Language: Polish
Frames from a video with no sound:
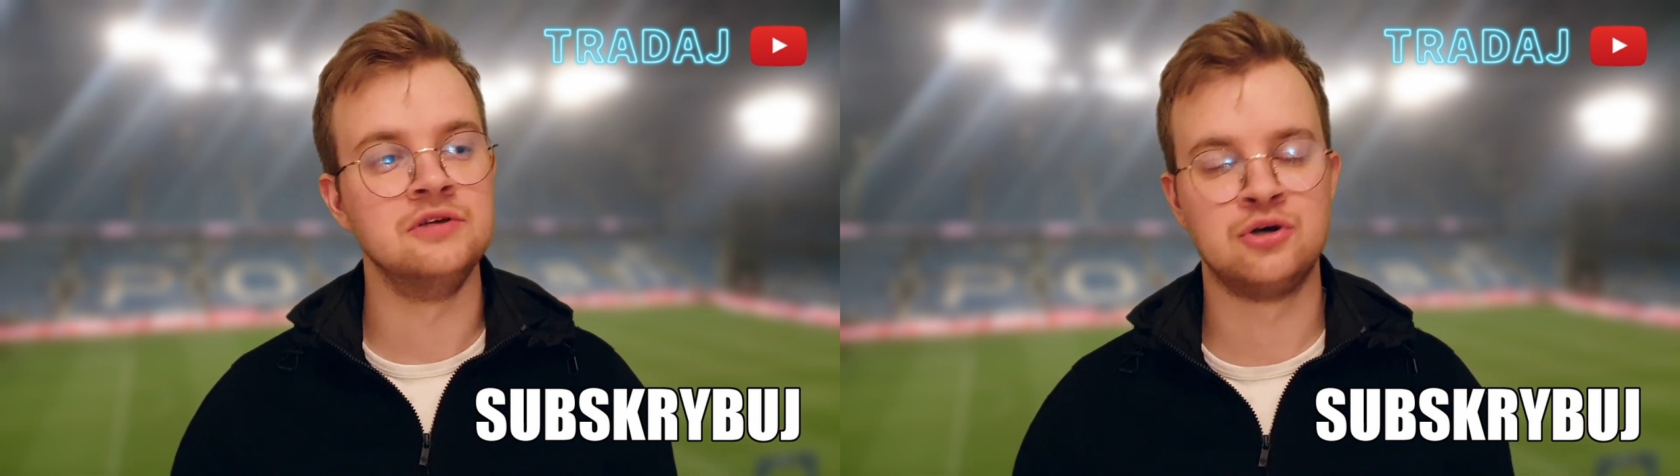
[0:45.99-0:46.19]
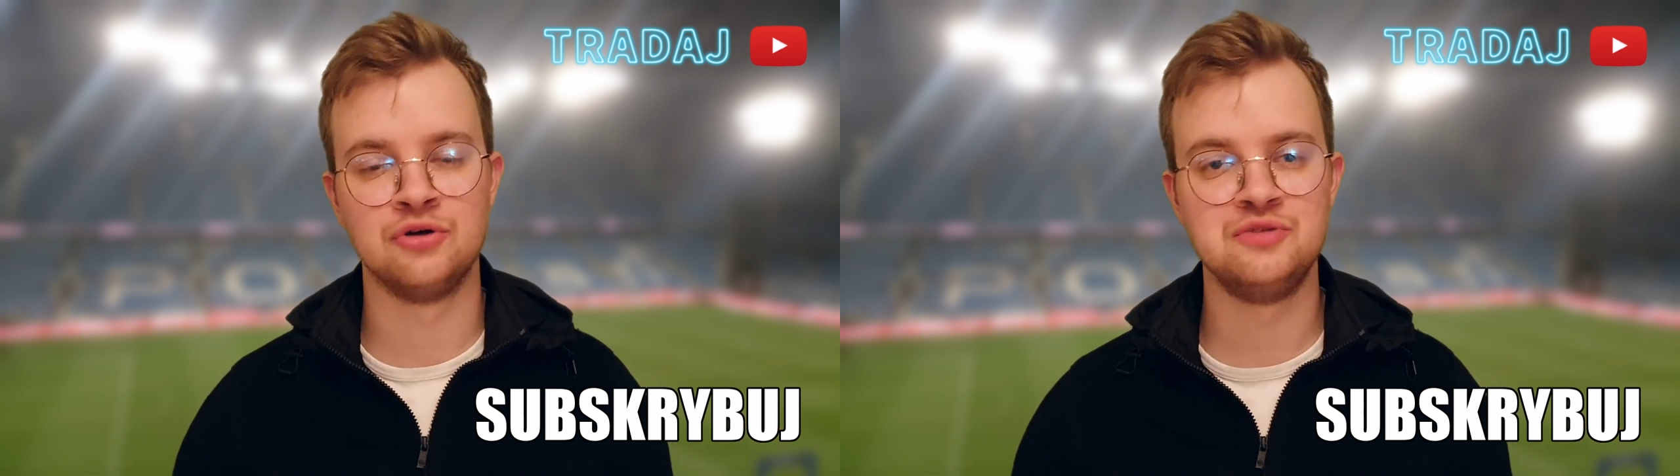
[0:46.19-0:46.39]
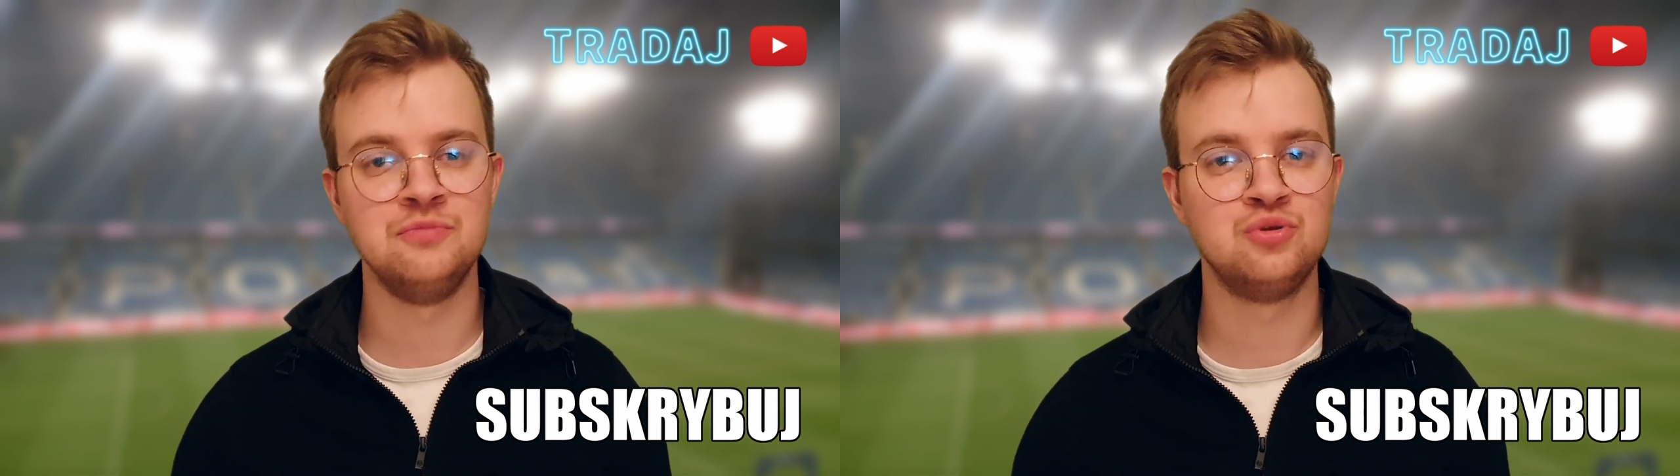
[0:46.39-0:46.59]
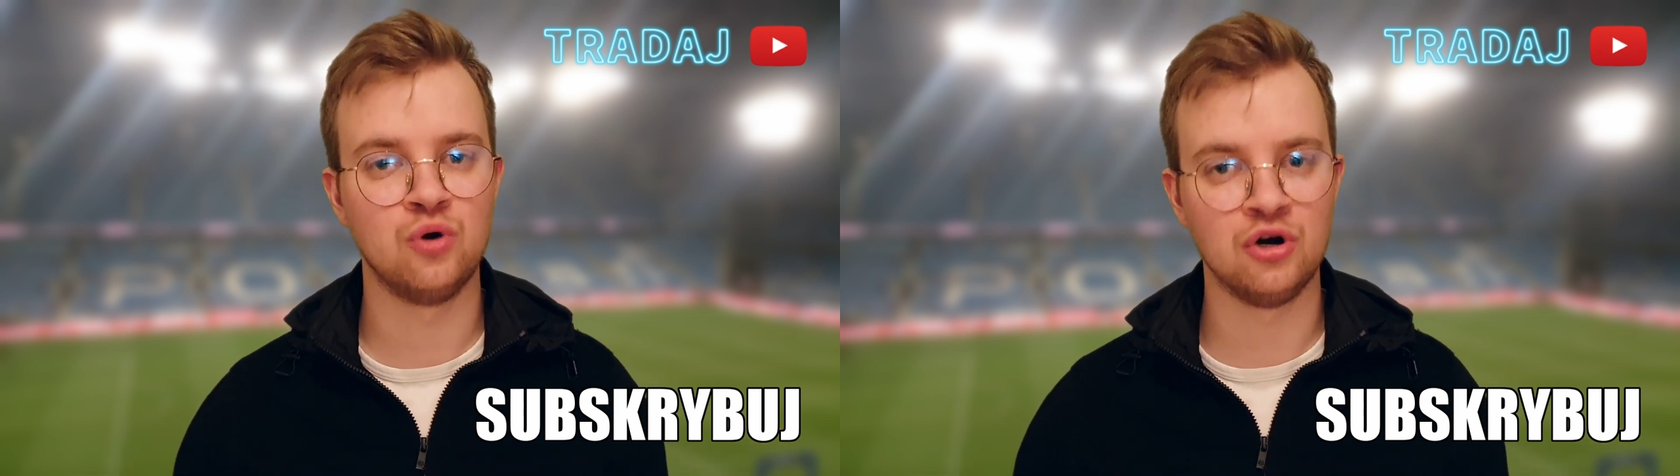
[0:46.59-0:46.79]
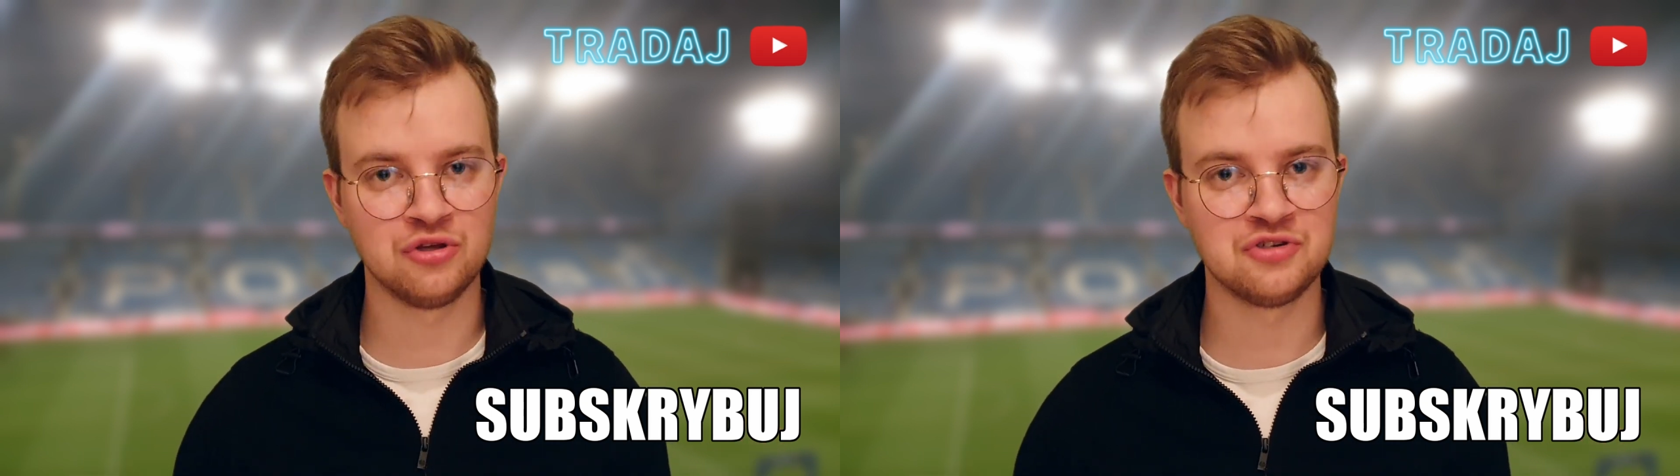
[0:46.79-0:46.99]
I chodzi mi tu
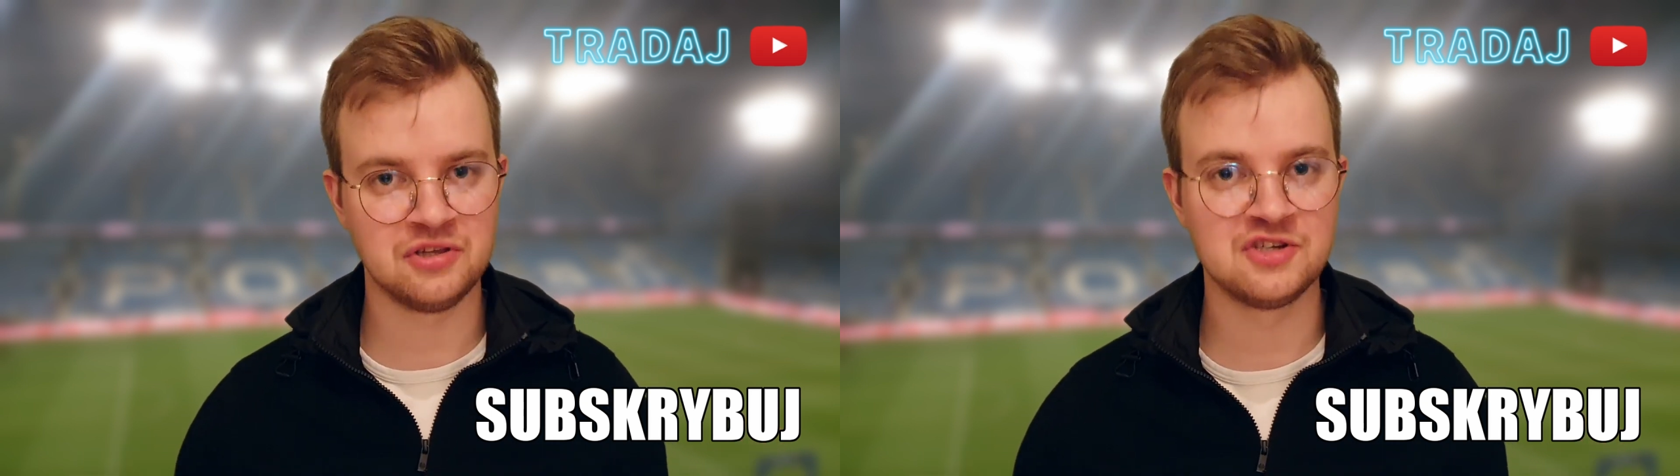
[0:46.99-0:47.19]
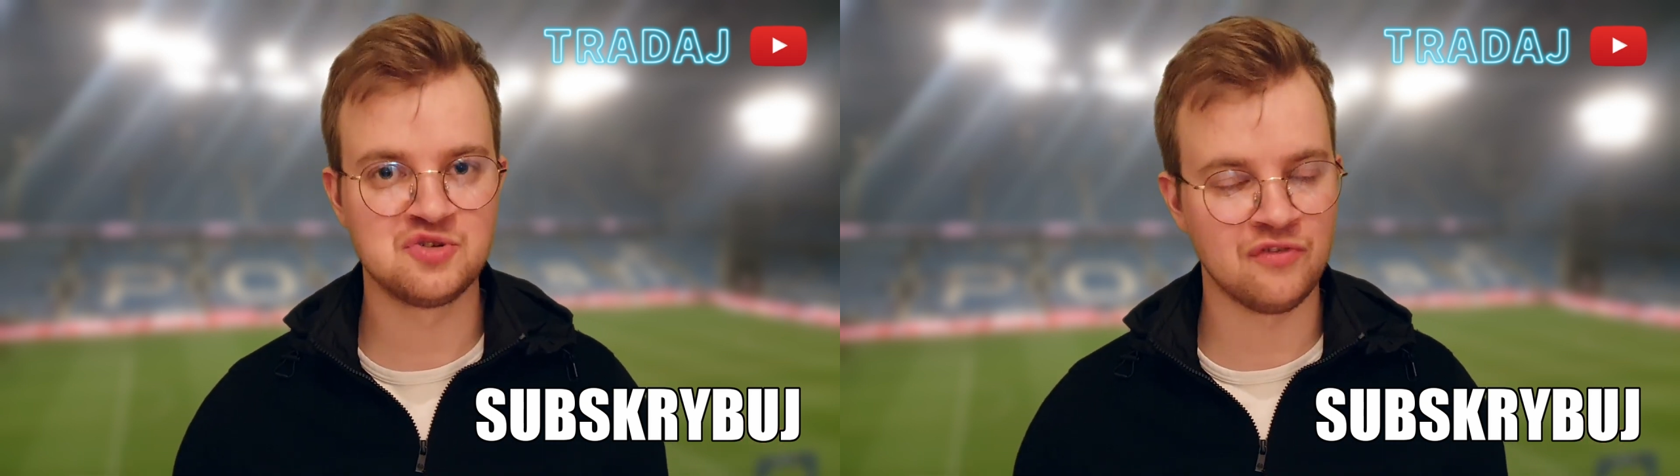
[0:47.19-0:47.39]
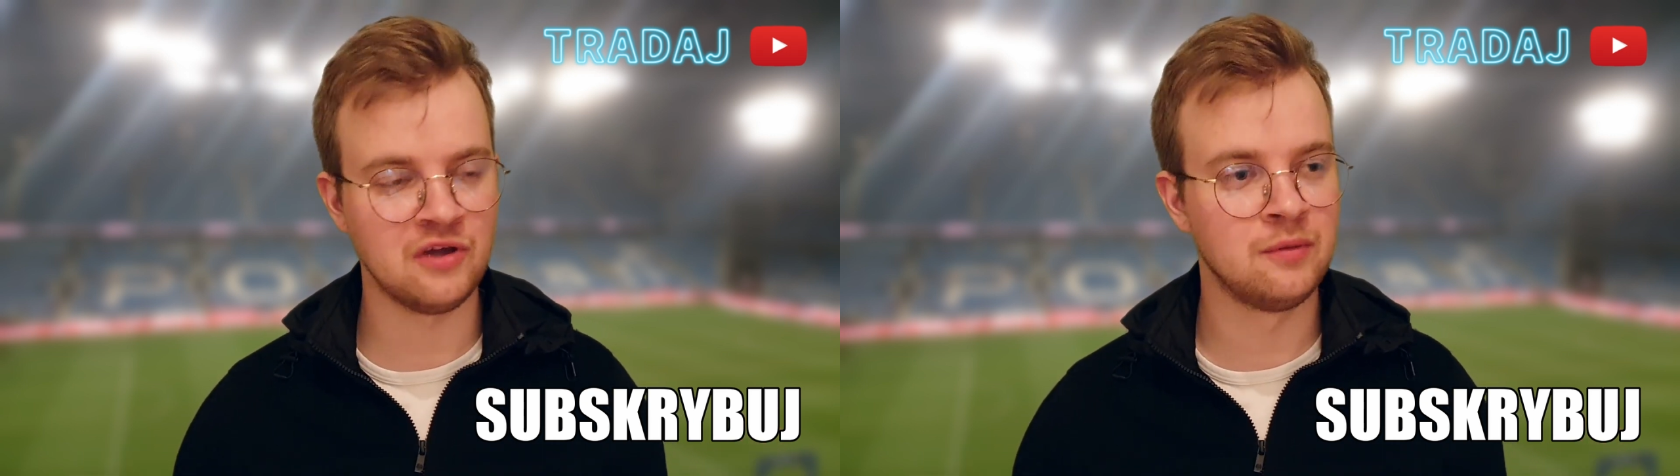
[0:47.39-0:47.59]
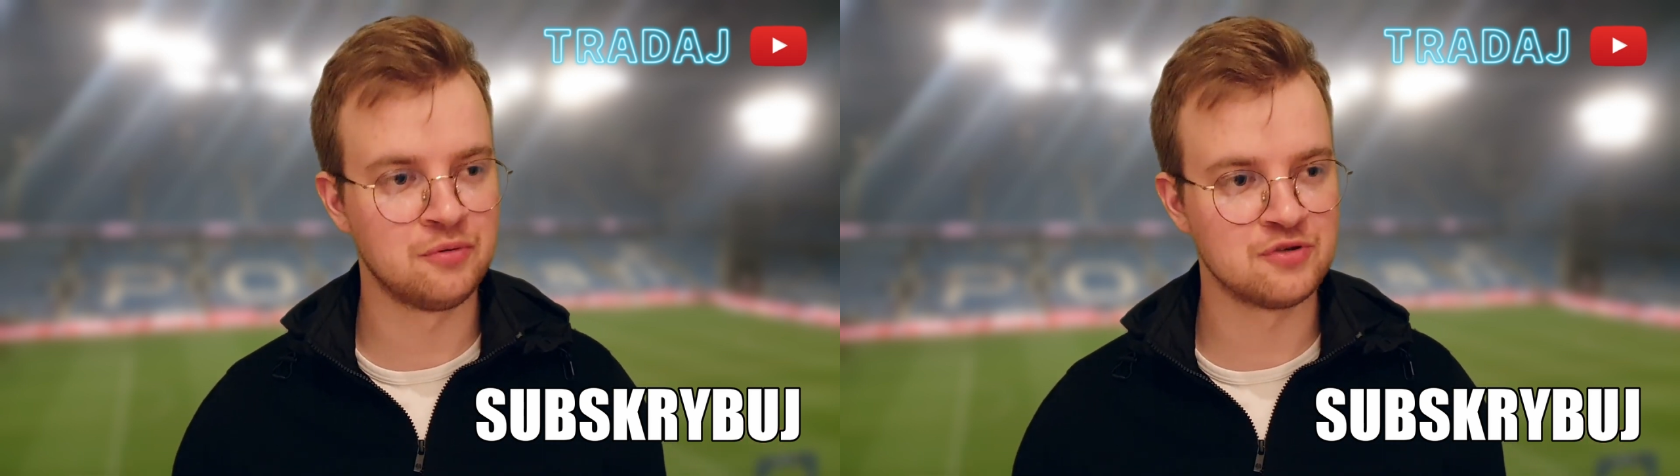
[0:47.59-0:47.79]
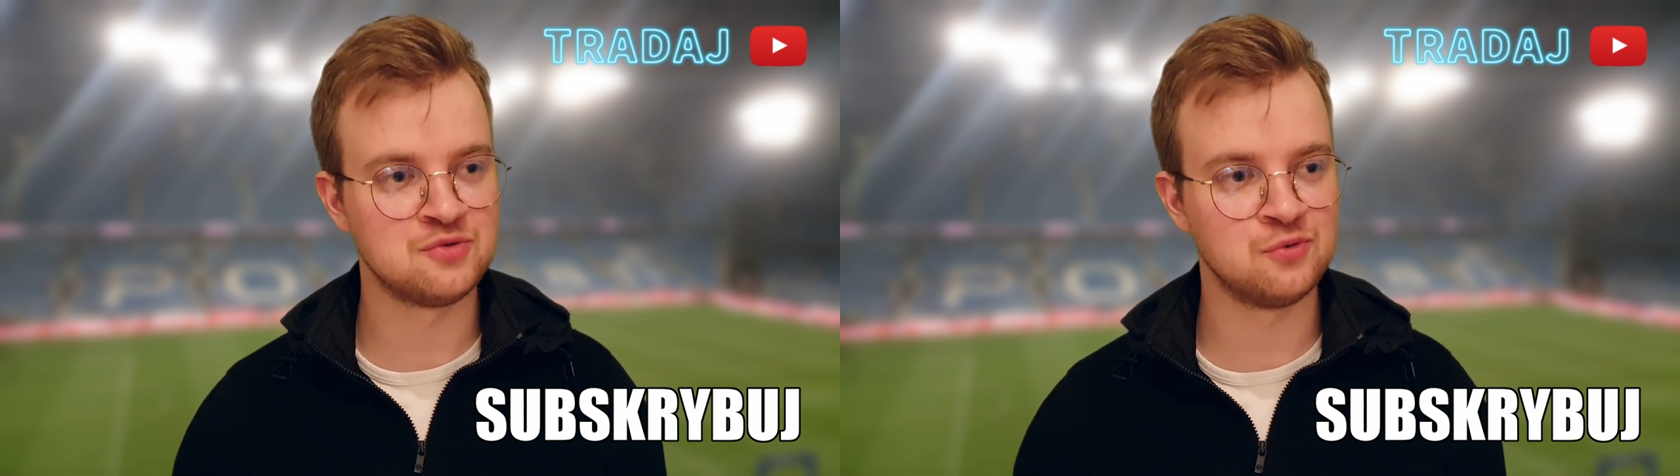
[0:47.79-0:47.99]
o to, że ten człowiek po
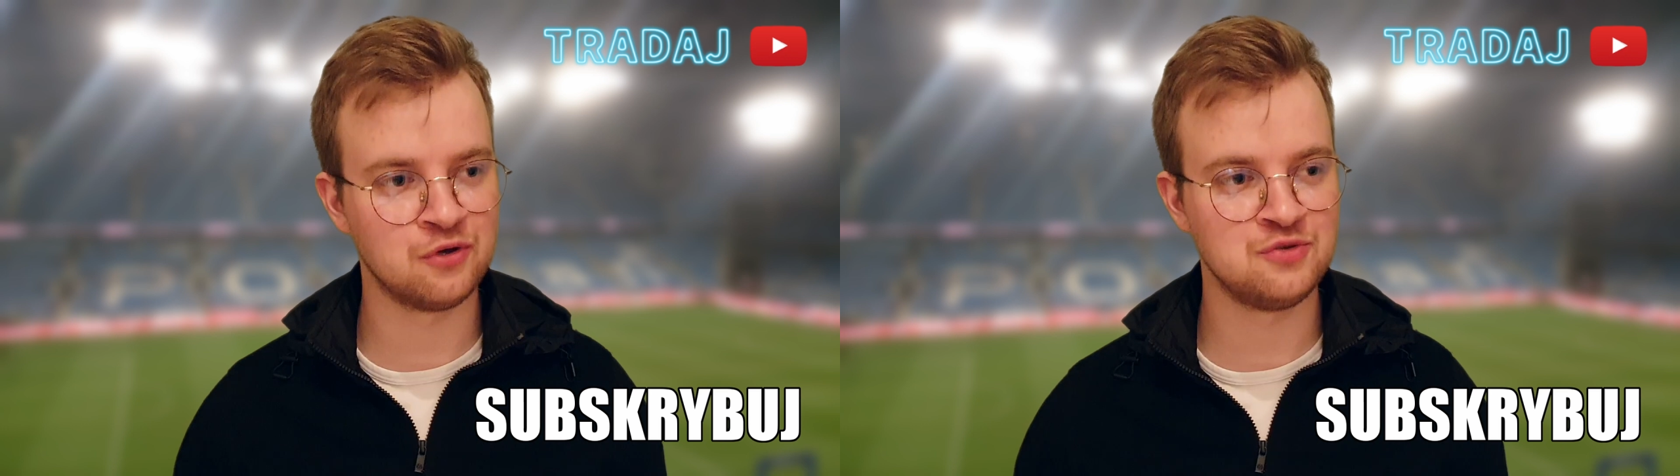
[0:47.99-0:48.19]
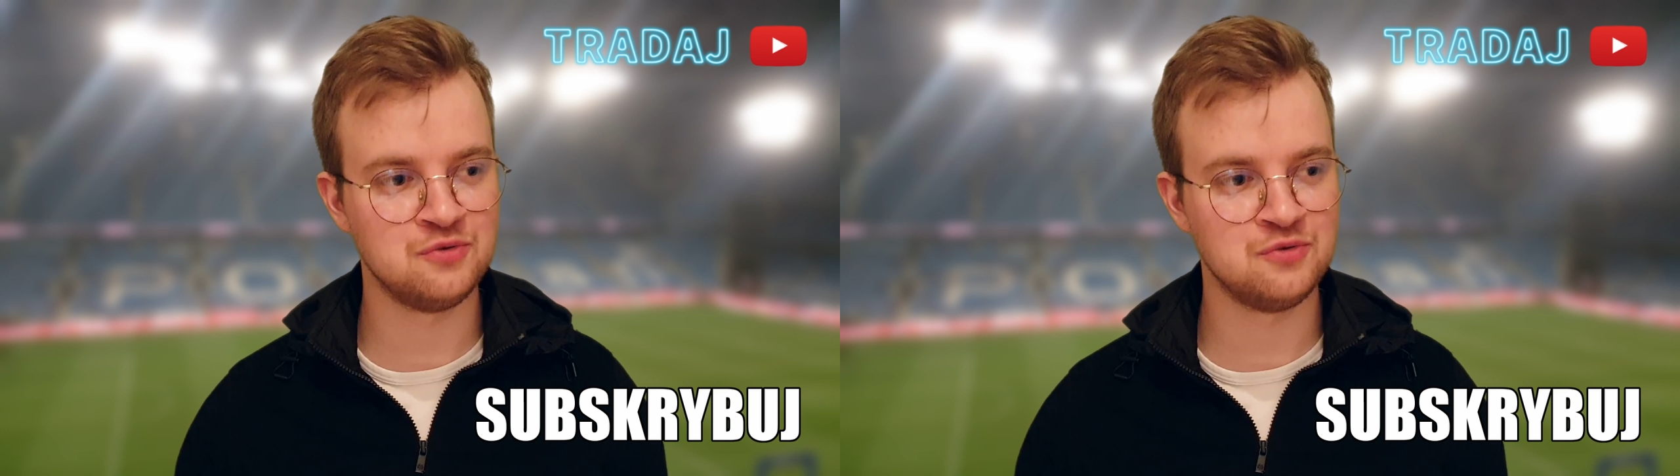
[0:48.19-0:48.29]
prostu urodził